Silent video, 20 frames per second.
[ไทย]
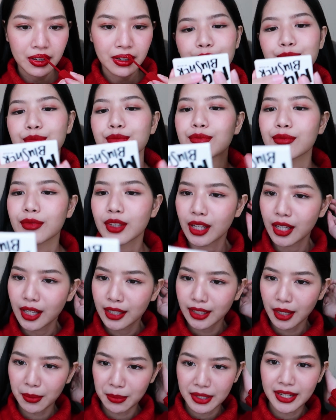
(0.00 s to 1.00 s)
อืม
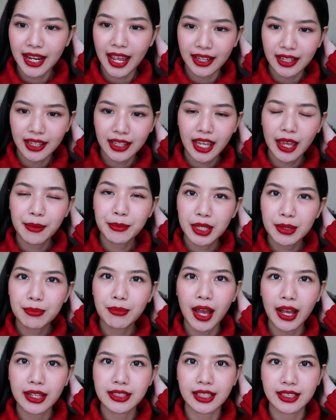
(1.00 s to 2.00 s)
แต่เป็นแดงที่เข้มขึ้
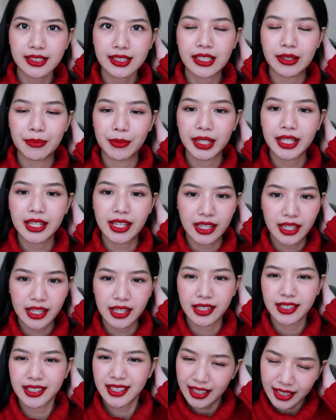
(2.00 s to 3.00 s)
นมาจากสีเมื่อกี้
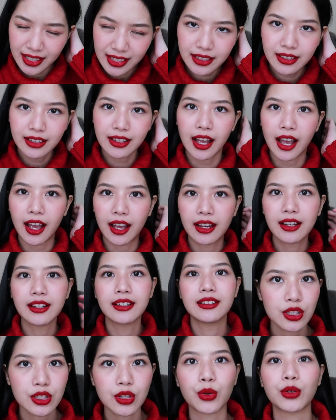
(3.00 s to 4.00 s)
อีกนิดนึงอะ
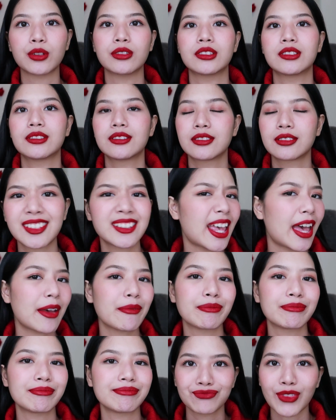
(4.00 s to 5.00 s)
สดแซ่บ